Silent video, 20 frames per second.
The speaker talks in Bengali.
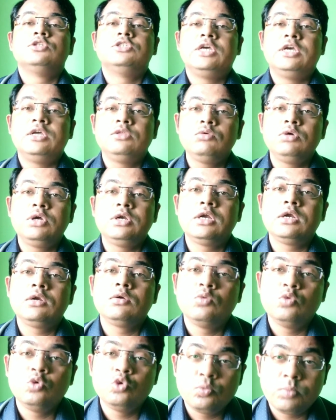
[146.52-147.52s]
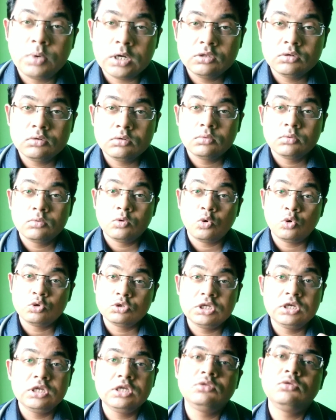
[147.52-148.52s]
যেহেতু এটার উৎপাদন
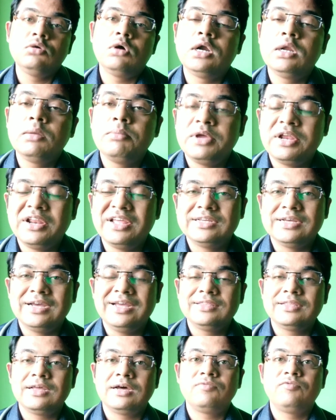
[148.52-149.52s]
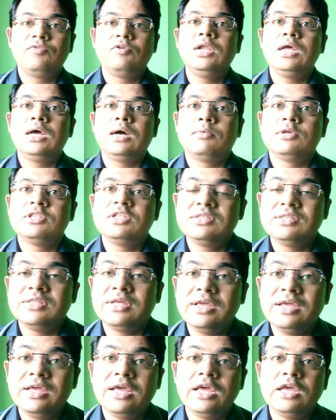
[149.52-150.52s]
অতিরিক্ত হারে বেড়ে যায় তার ফলে আমাদের
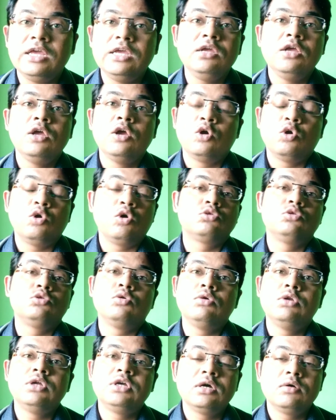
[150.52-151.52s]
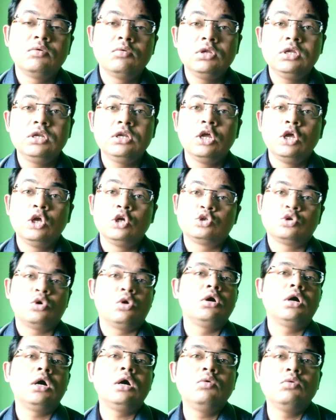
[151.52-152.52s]
দেহে এই রক্তকণিকাগুলির
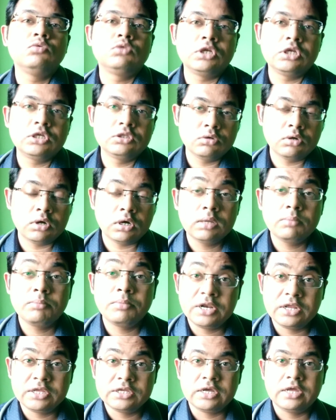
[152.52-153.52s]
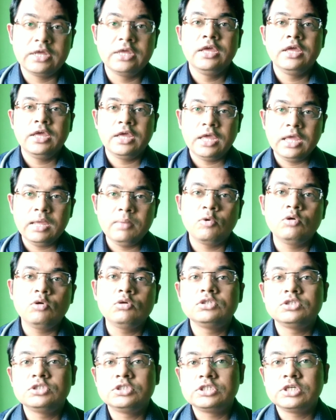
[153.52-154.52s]
সংখ্যাও অতিরিক্ত হারে বেড়ে যায় এবং
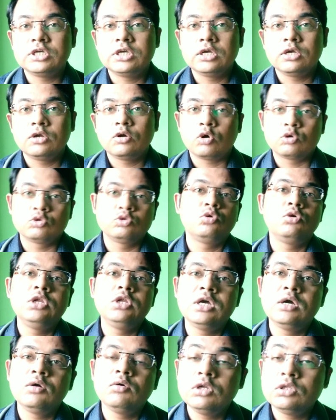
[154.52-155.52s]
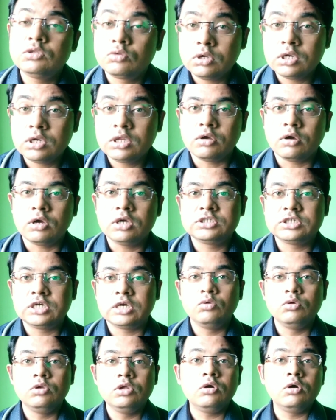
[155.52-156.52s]
যে রক্তকণিকাগুলি তৈরি হয়
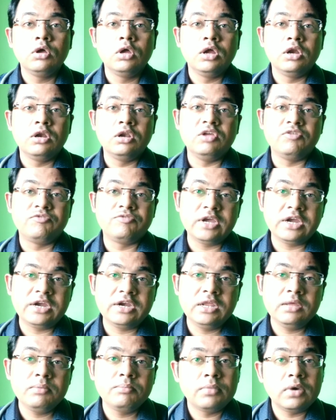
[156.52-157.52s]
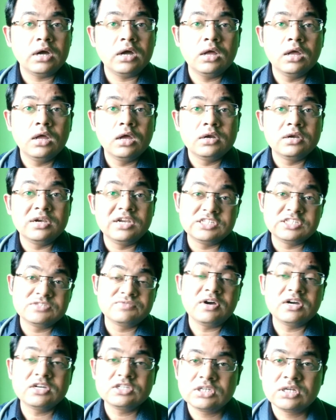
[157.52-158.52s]
সেগুলিও ডিফেক্টিভ বা
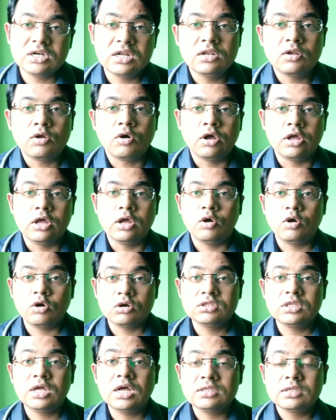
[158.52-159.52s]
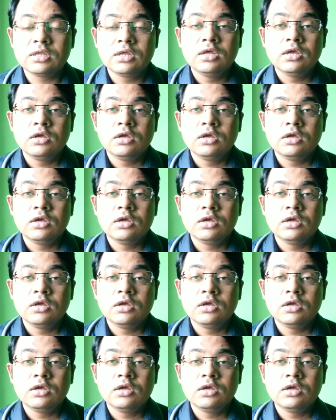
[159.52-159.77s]
ডিসফাংশনাল হয় অর্থাৎ